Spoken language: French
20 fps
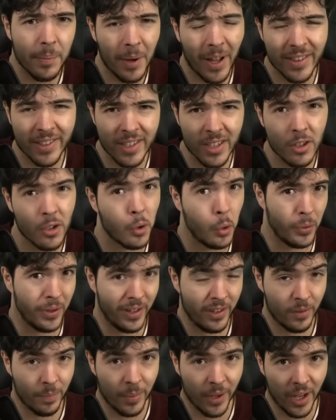des pratiques
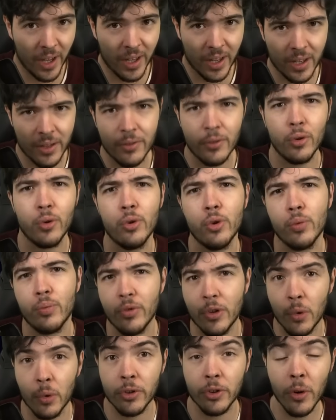qu'on espérait révolues
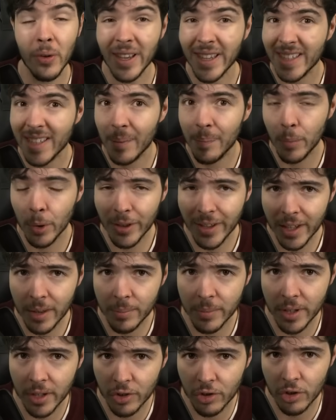depuis longtemps et qui a
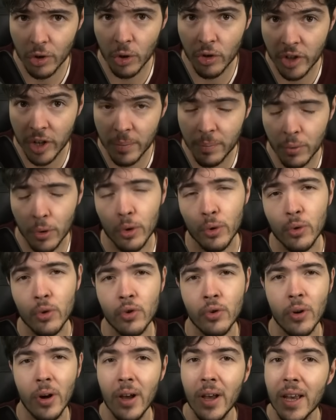peut-être bien changé pour
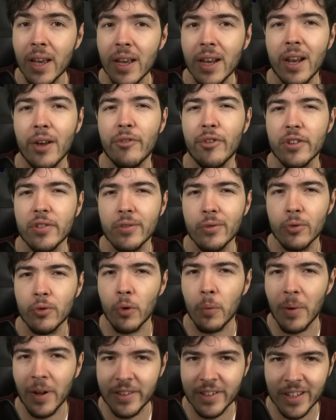toujours la façon
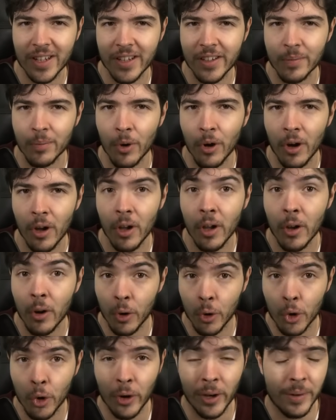dont on pratique le
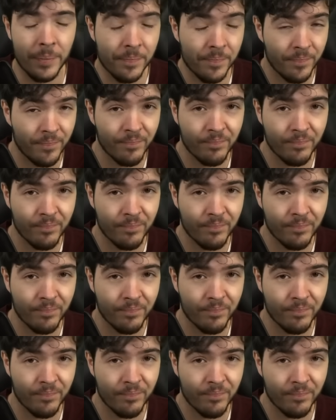en Corée.